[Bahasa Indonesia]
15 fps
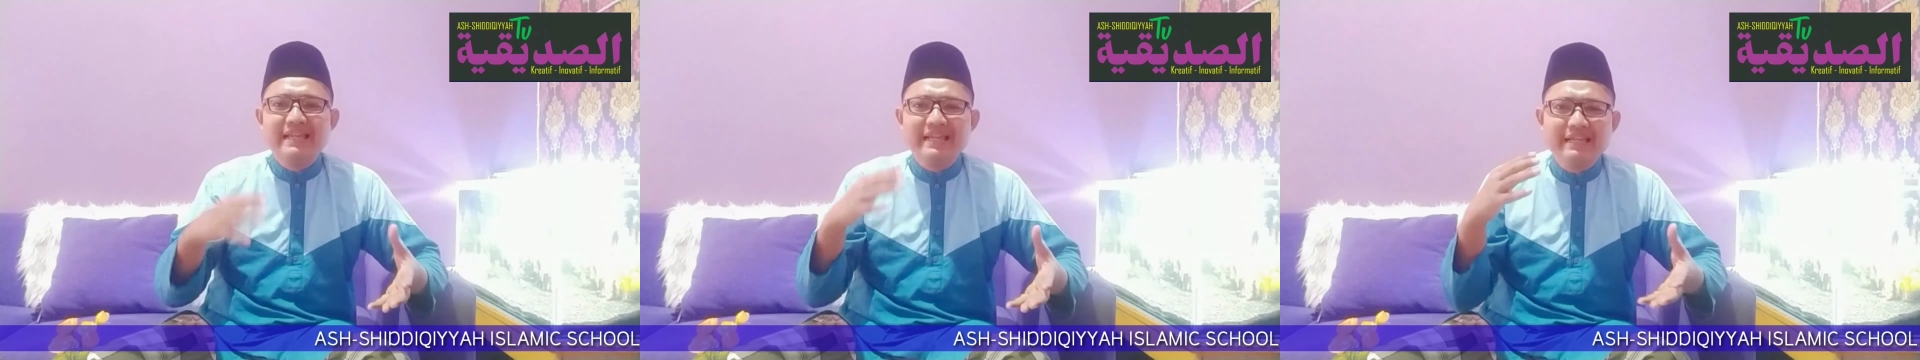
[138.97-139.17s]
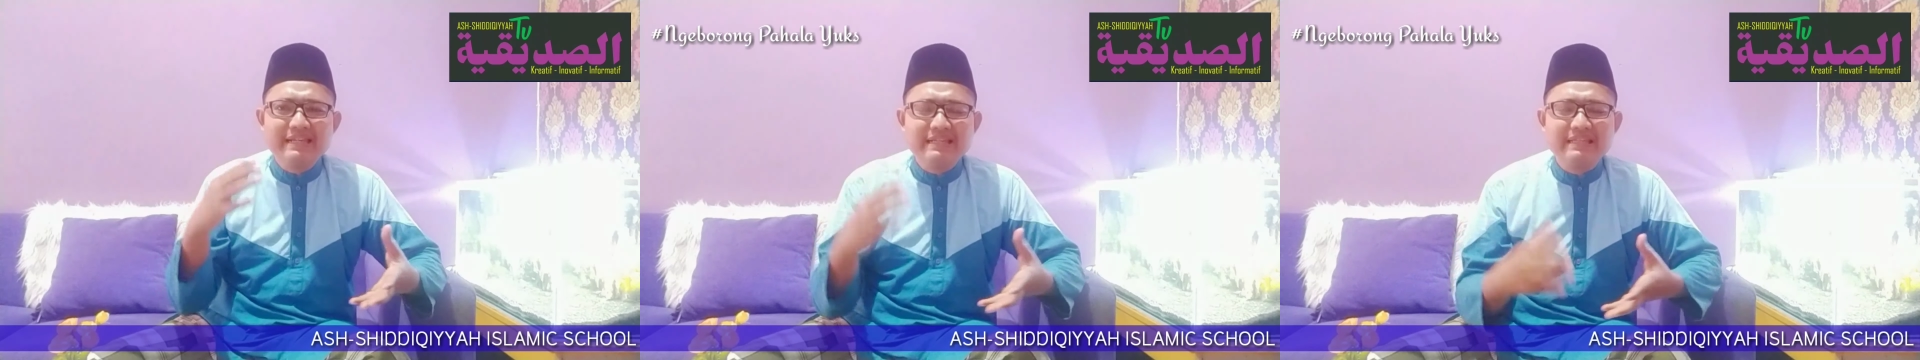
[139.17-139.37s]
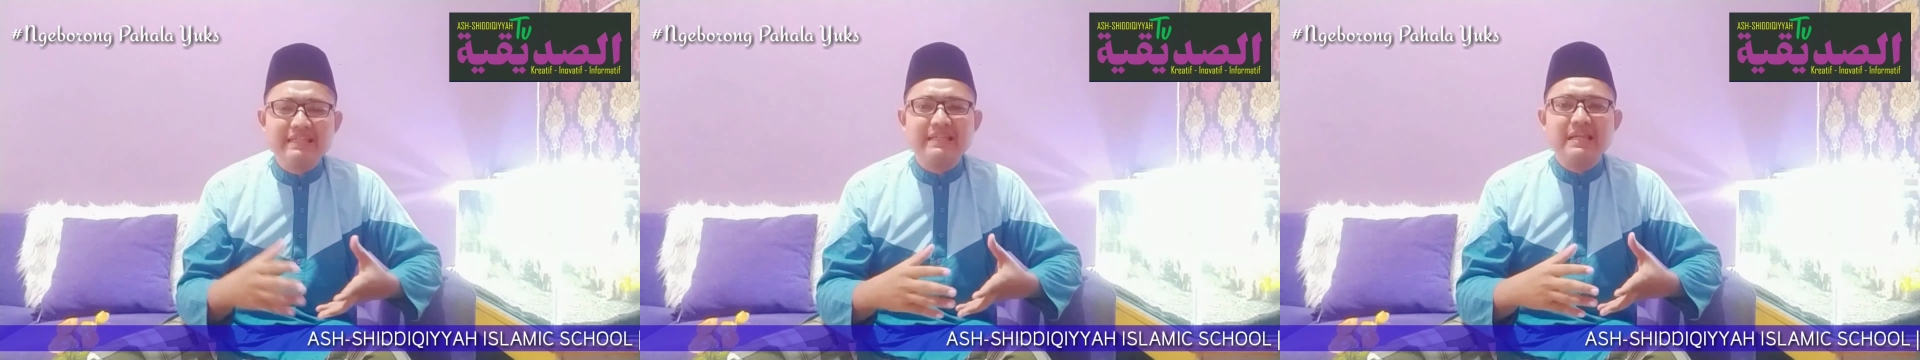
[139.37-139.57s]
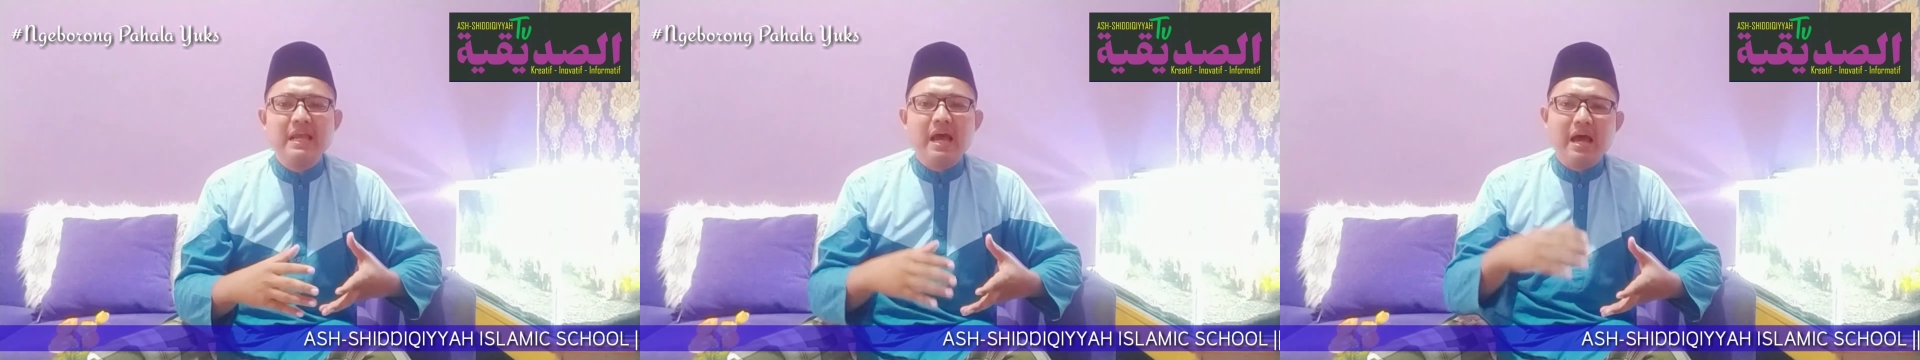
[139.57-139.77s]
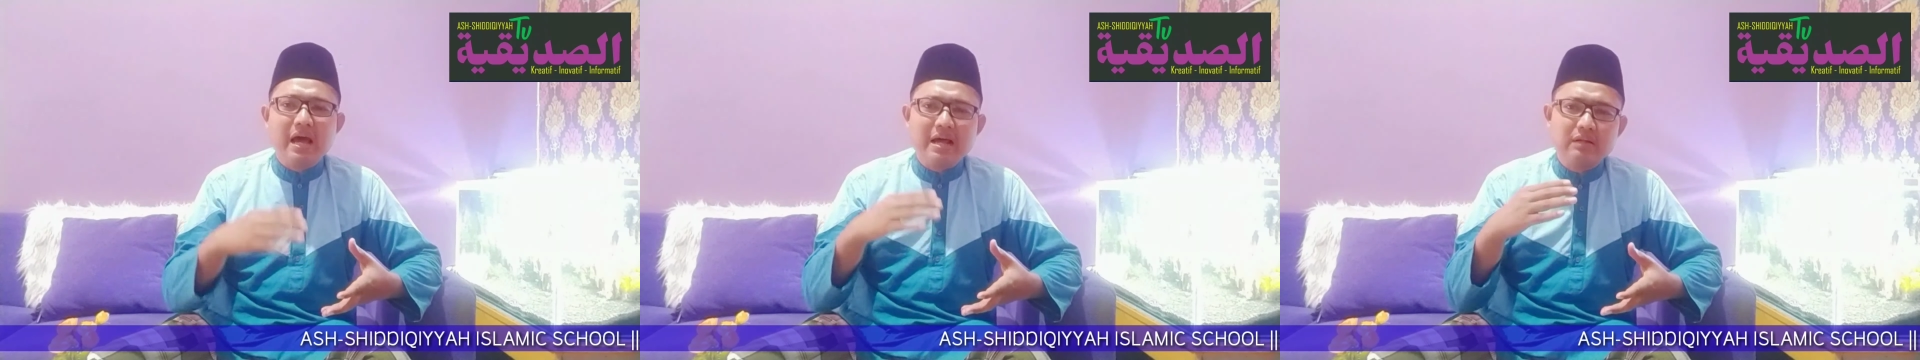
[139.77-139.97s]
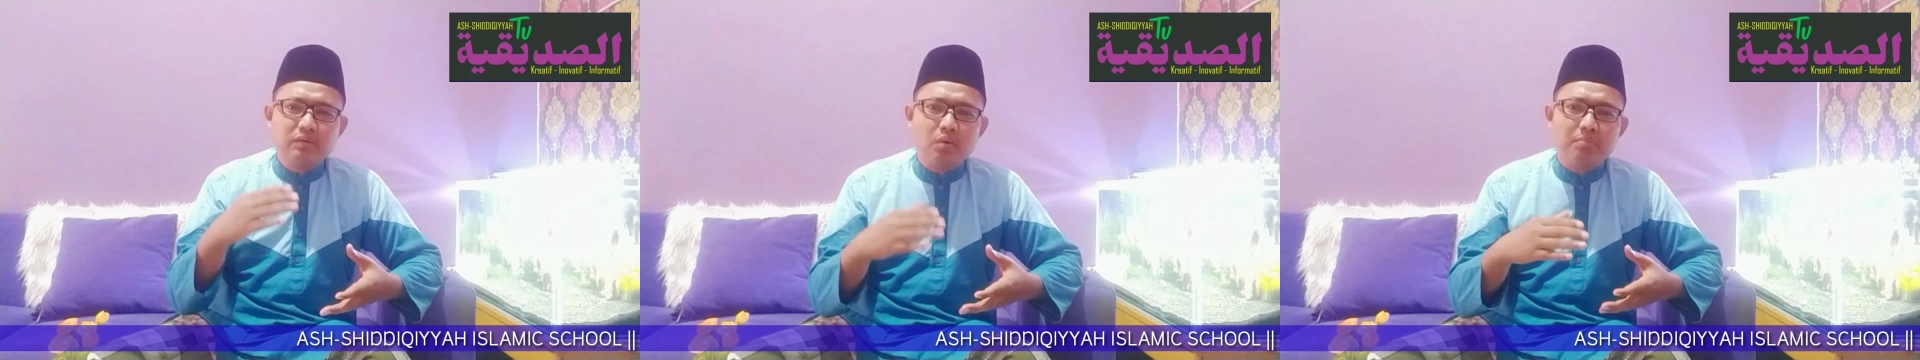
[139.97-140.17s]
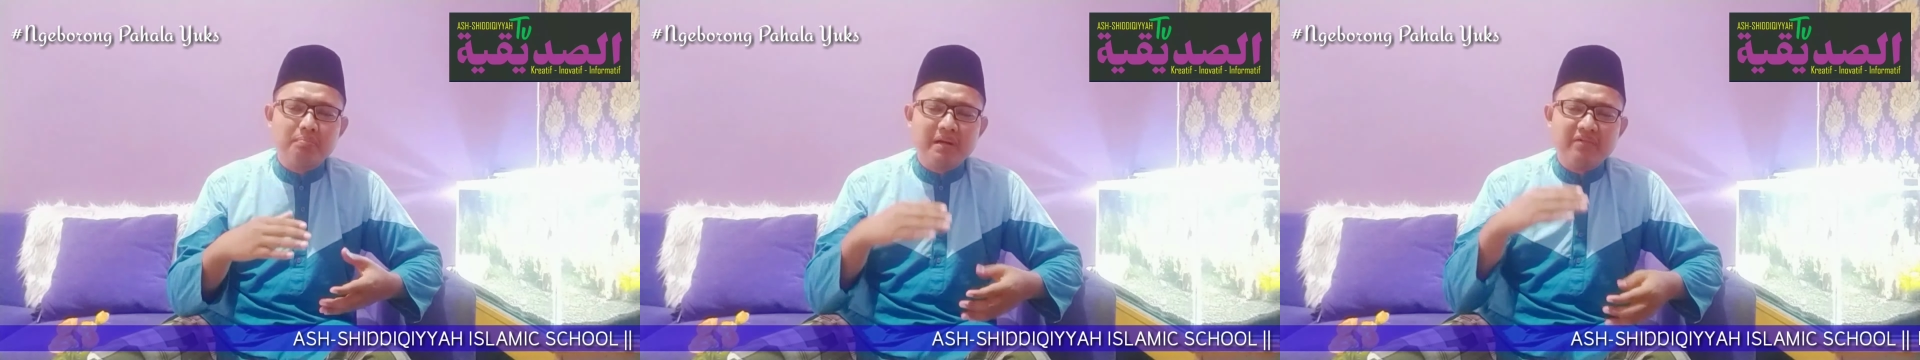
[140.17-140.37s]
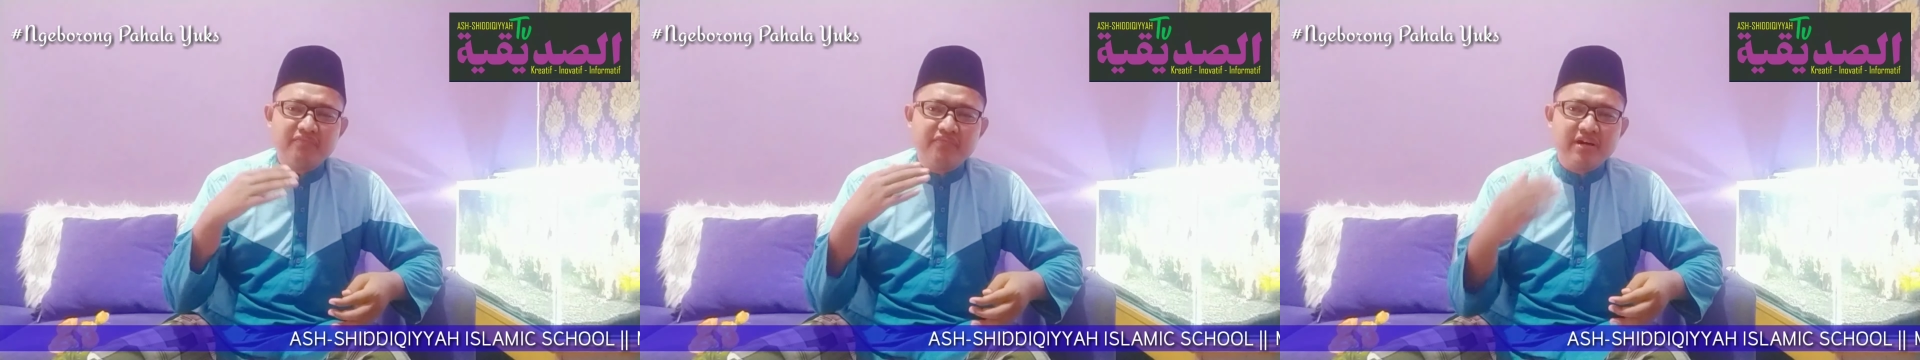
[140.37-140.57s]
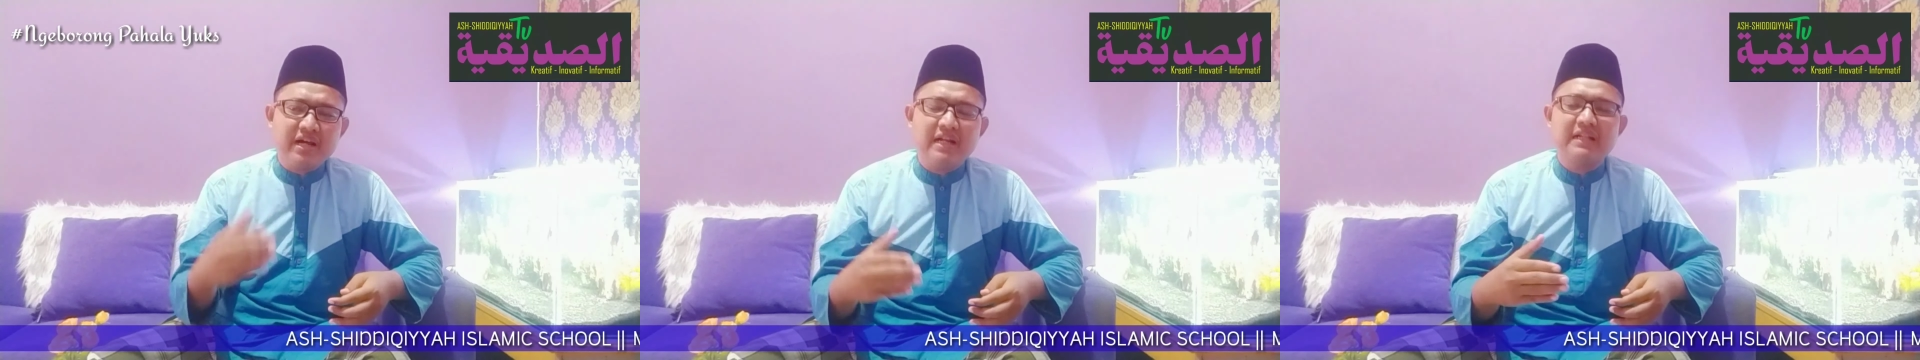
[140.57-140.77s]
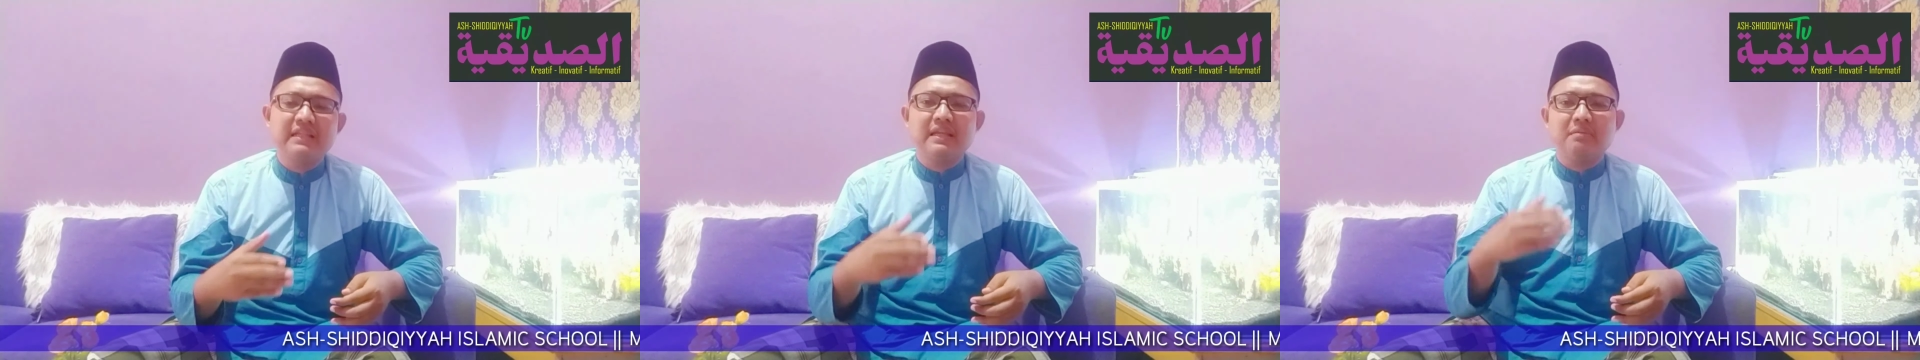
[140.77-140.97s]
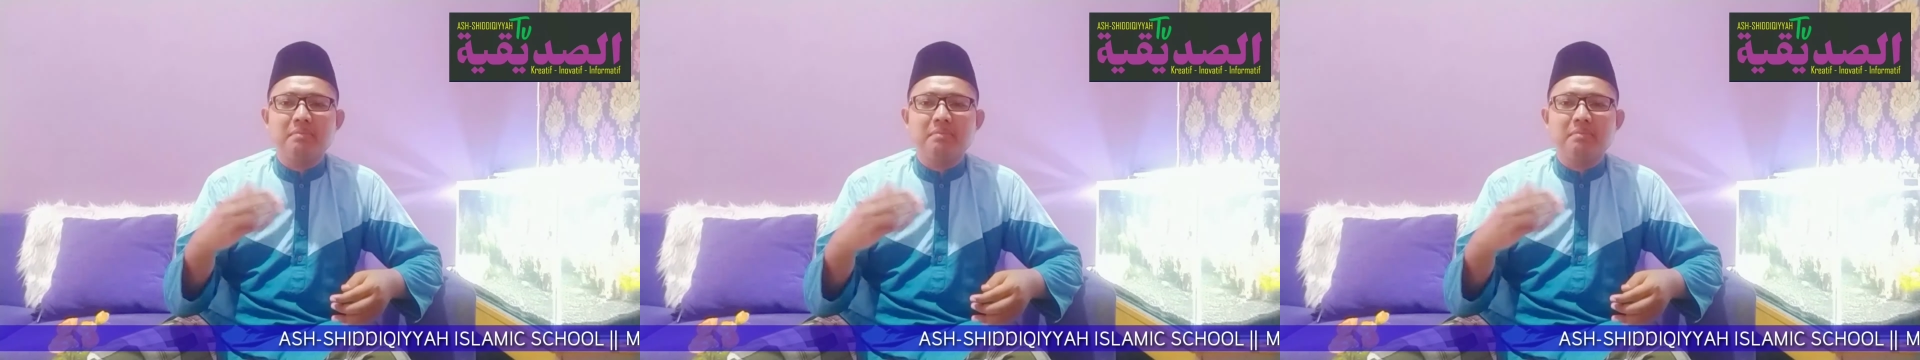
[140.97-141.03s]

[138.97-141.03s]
isi atau manfaatnya